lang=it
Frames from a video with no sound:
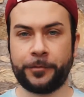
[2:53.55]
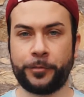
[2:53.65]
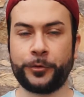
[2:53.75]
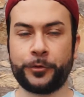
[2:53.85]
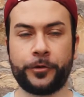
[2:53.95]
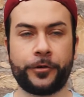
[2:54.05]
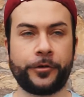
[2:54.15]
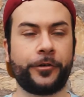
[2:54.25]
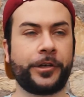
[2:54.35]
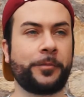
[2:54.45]
appunto
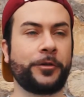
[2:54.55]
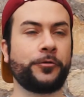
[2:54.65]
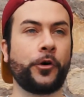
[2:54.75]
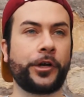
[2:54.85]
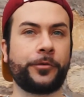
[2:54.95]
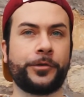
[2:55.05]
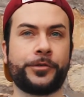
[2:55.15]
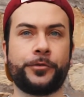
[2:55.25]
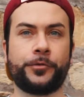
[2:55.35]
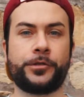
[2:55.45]
l'ho chiamato Doggy
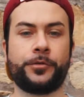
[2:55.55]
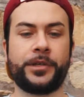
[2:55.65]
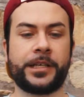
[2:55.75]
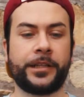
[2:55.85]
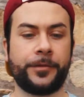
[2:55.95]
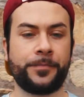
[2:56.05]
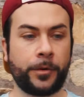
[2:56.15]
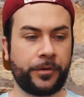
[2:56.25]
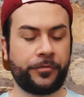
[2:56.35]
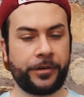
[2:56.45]
questo, questo preset, però
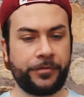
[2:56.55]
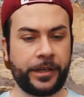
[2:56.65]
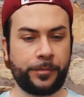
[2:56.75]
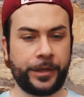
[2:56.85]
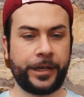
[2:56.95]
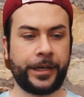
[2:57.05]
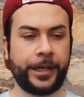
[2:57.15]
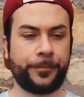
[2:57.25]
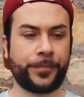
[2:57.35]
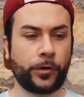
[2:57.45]
per farvi capire
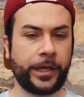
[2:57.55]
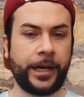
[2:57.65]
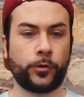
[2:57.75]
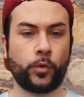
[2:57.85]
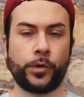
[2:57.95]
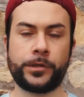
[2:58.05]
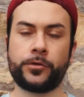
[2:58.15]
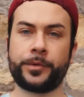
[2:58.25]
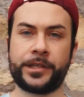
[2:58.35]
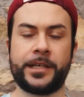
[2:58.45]
che ho creato
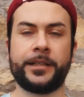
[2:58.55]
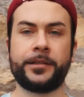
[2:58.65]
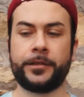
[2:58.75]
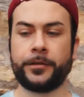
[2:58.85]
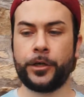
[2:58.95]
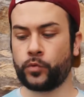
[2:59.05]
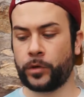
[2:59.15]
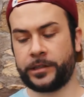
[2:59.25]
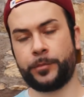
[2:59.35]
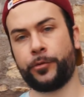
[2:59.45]
questo preset su
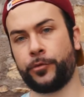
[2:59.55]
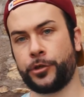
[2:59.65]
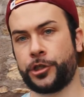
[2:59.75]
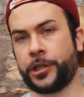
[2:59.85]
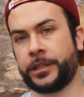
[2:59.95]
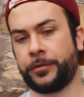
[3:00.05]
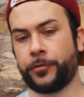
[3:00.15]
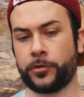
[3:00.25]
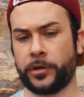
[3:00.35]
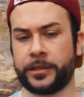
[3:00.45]
una tipologia di
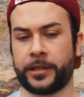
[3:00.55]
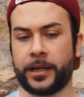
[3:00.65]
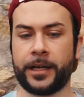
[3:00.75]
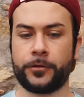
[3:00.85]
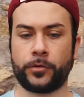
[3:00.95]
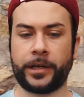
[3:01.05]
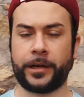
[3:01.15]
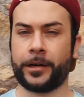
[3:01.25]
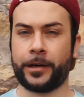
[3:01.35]
foto che tra l'altro era